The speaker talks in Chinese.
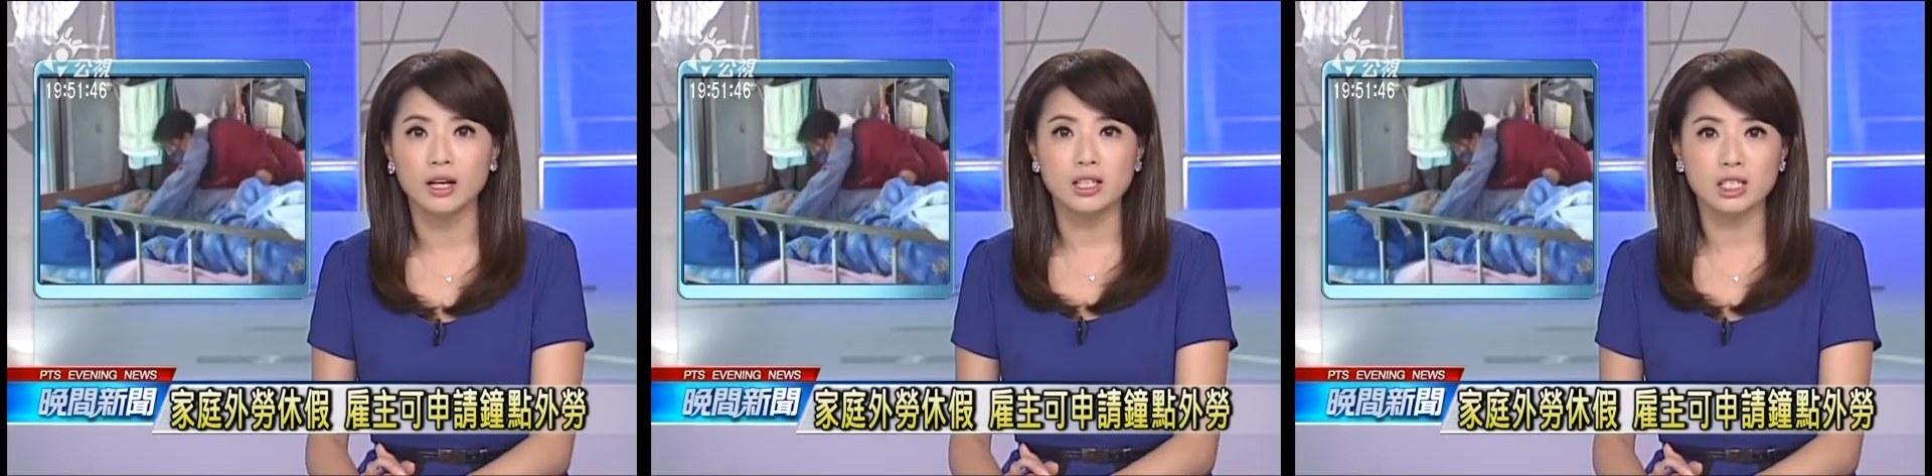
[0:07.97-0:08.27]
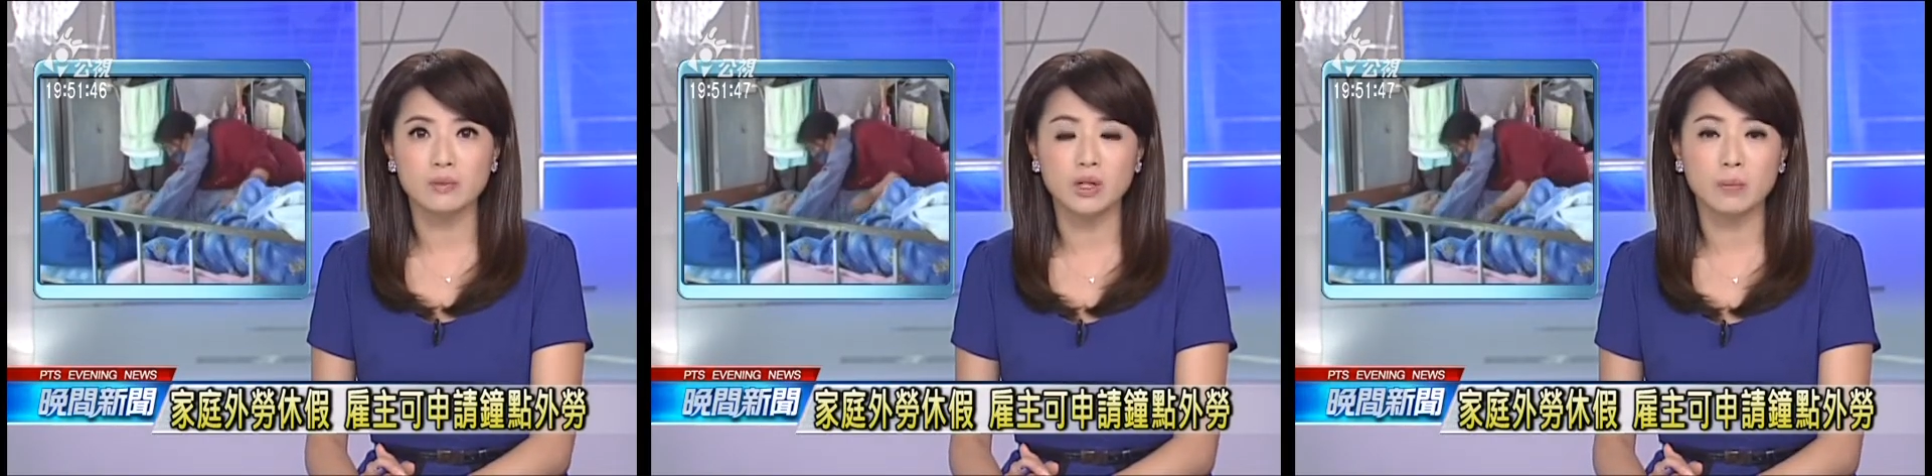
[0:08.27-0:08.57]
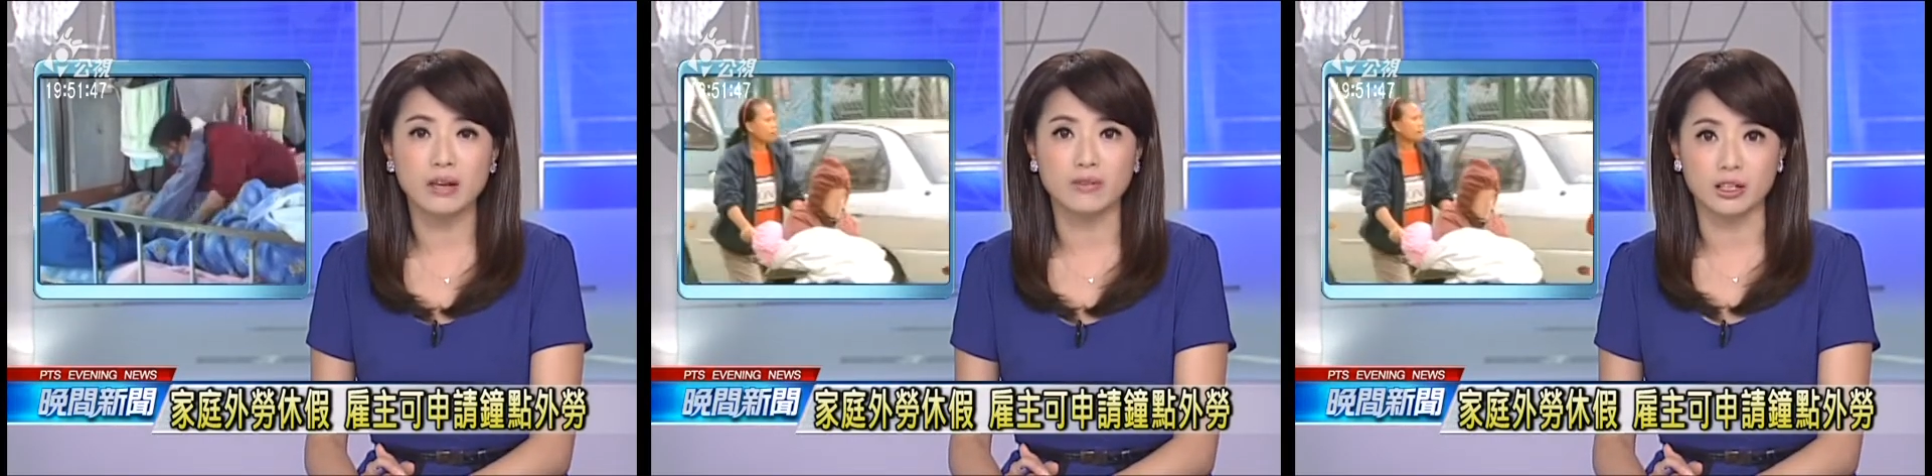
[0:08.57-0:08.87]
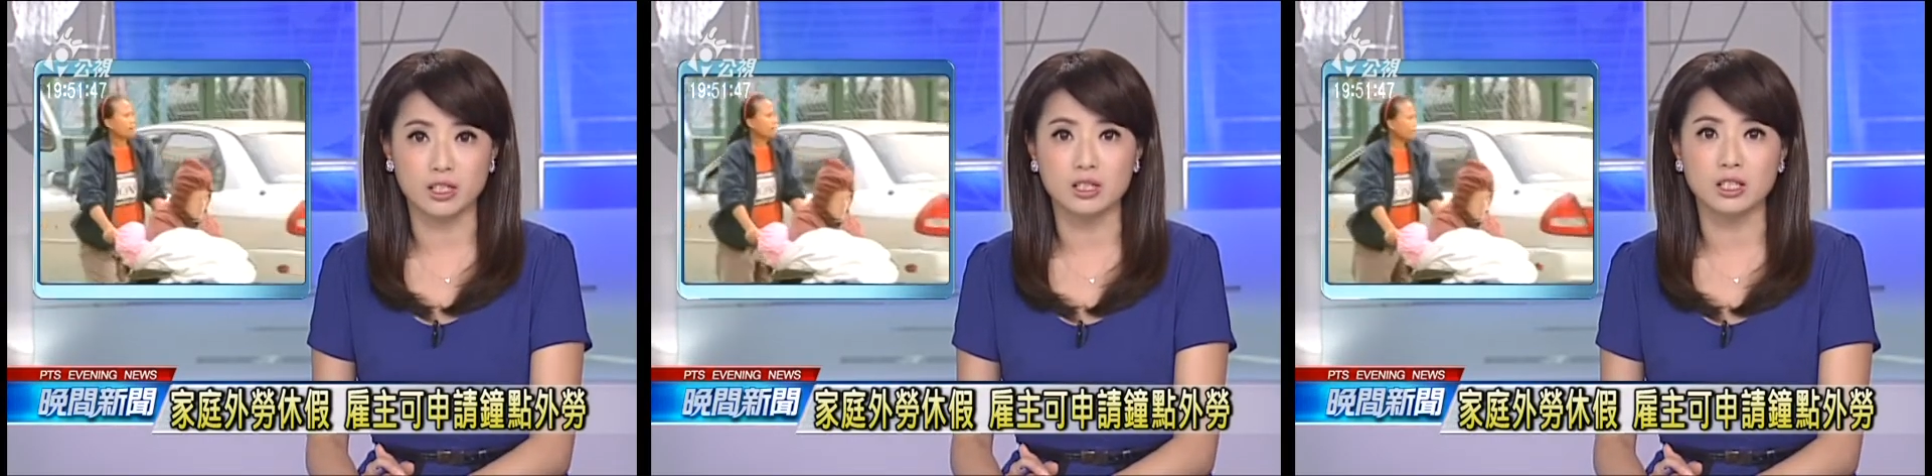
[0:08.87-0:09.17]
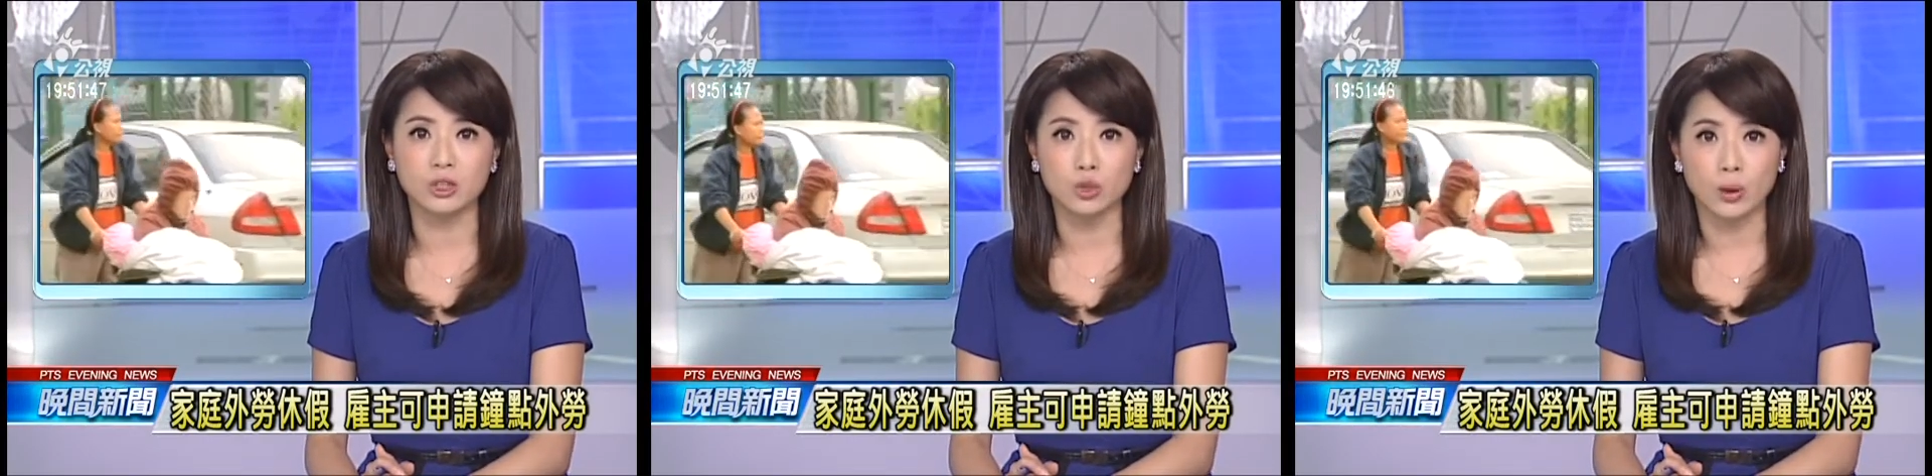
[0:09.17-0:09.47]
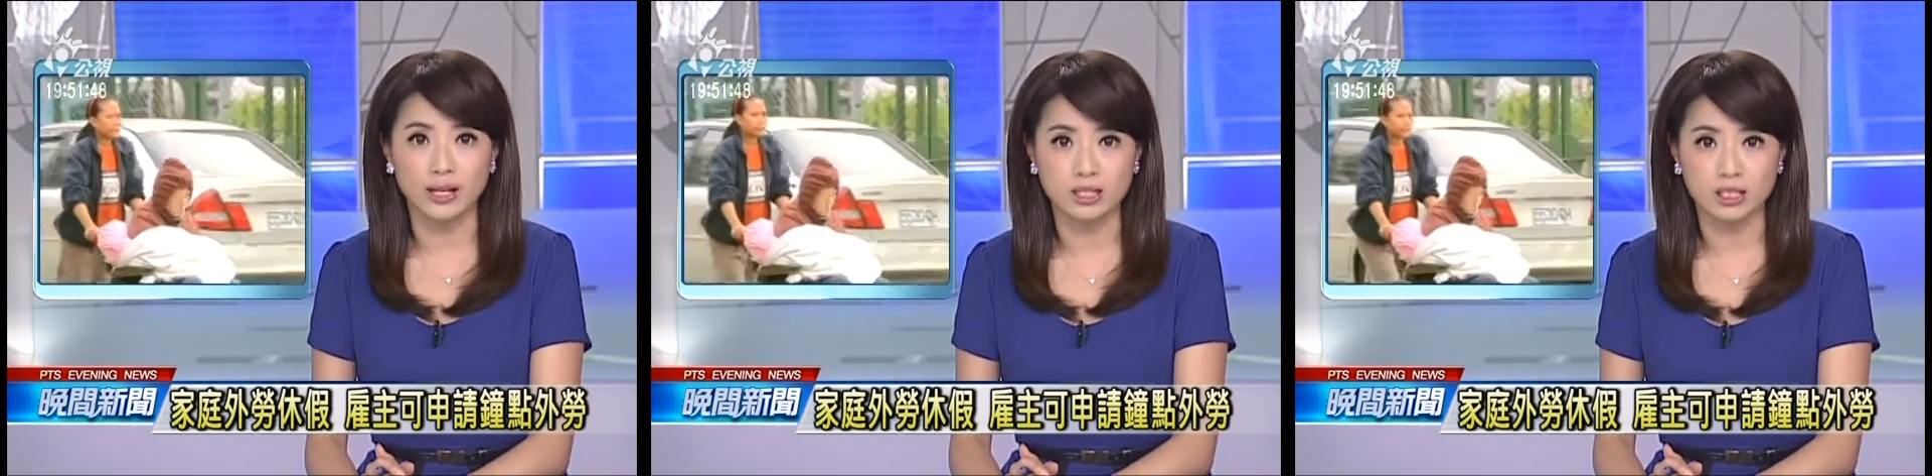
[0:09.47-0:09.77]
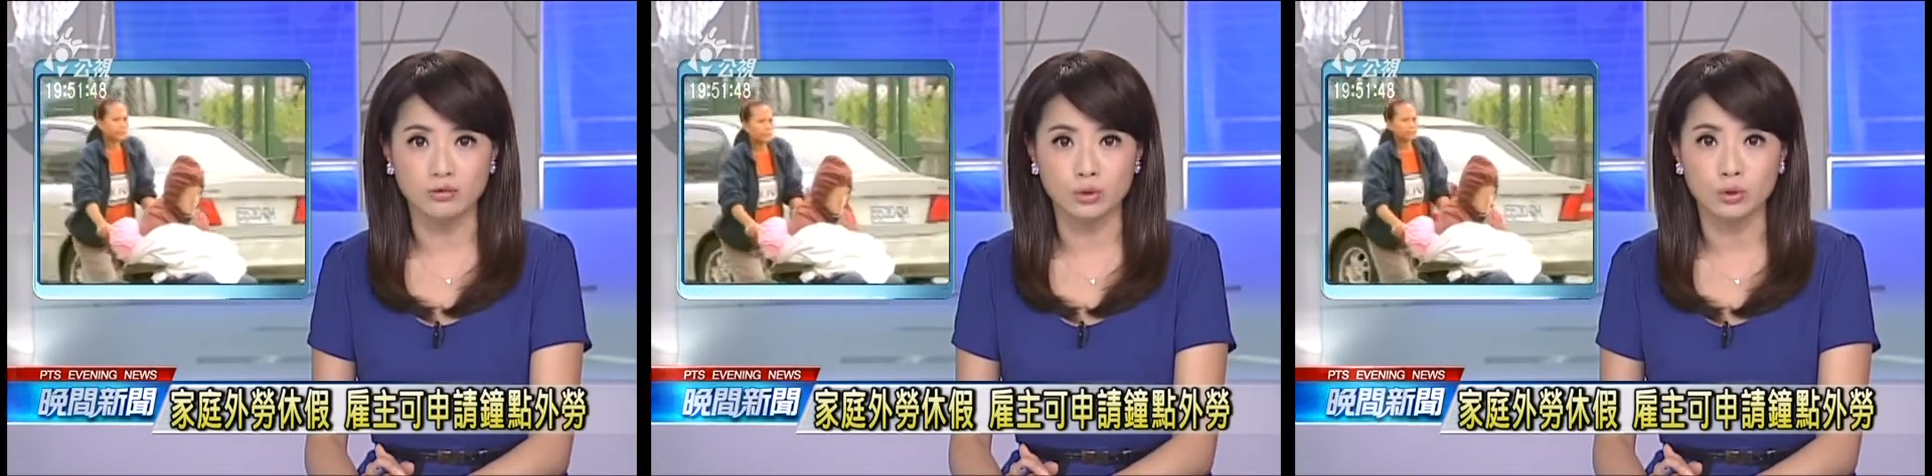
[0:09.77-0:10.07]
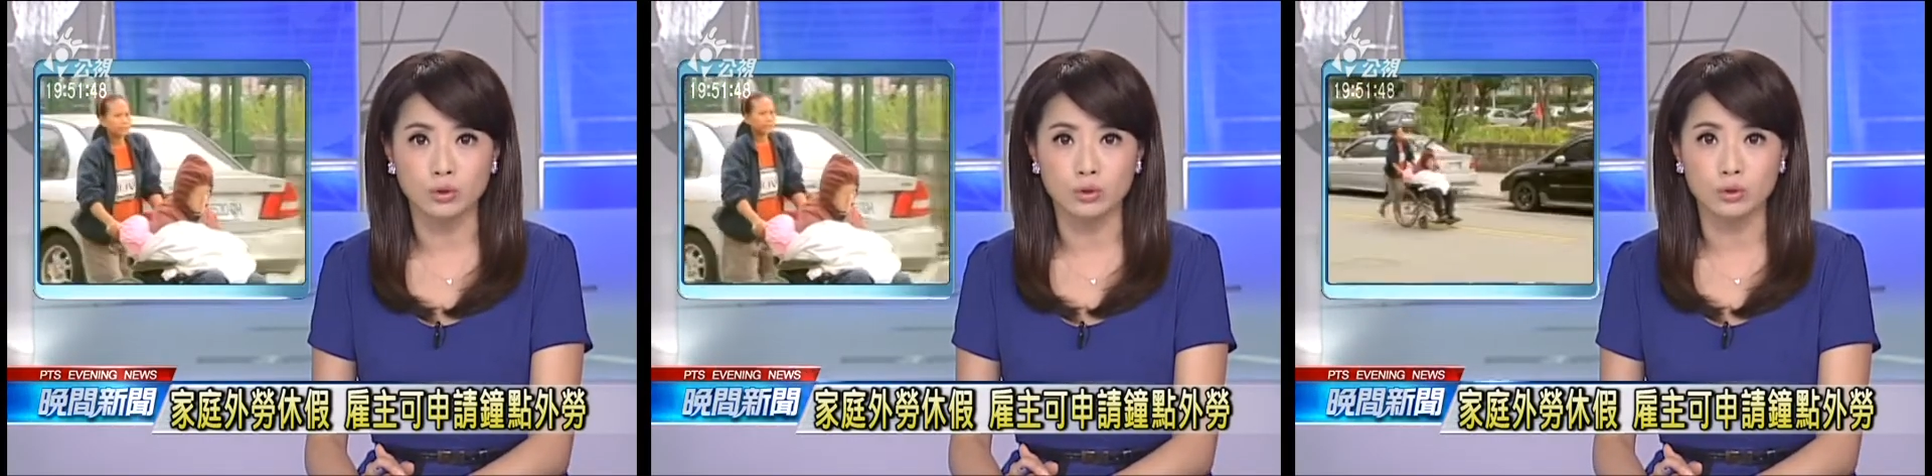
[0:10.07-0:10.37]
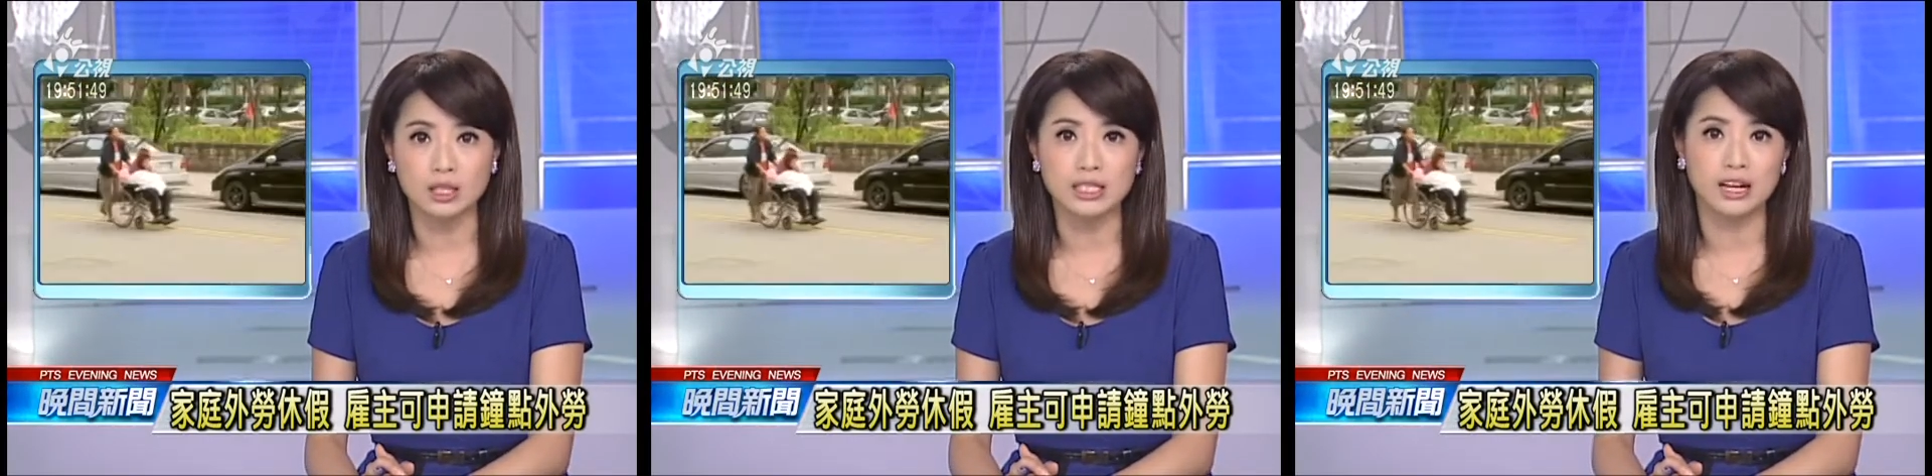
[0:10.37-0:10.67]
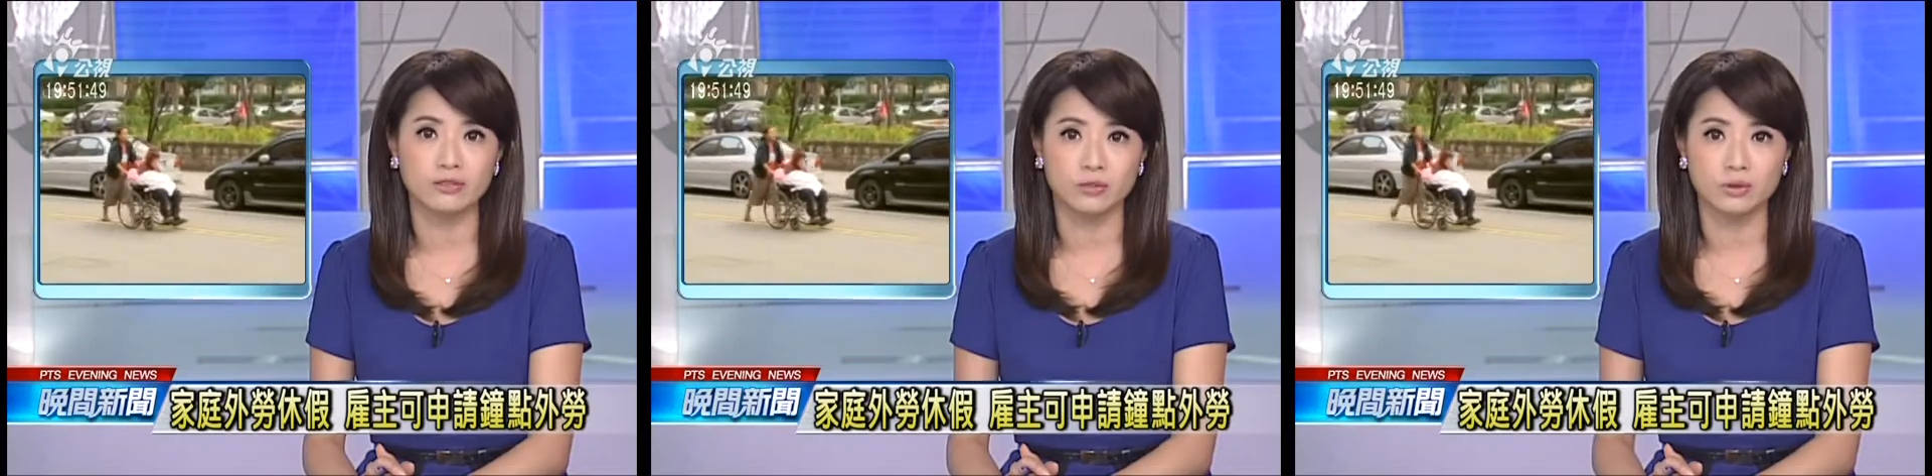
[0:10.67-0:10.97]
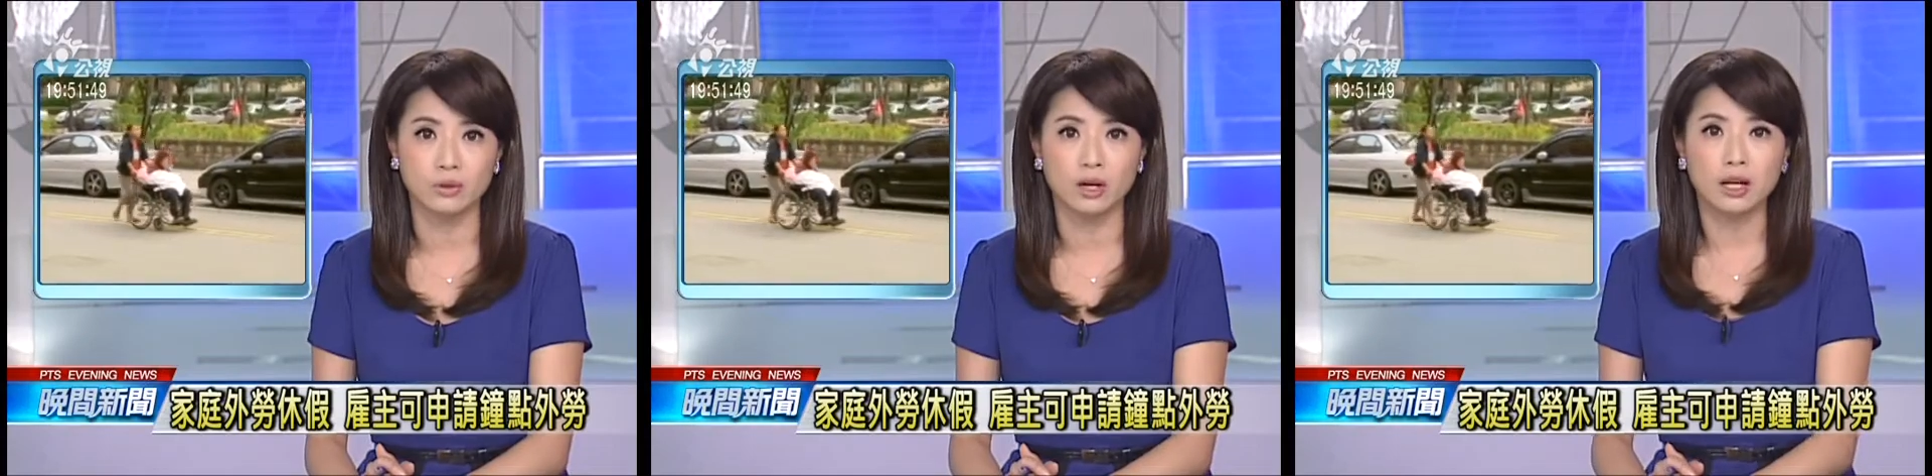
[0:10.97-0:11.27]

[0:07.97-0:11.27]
是没有办法申请喘息服务、居家服务。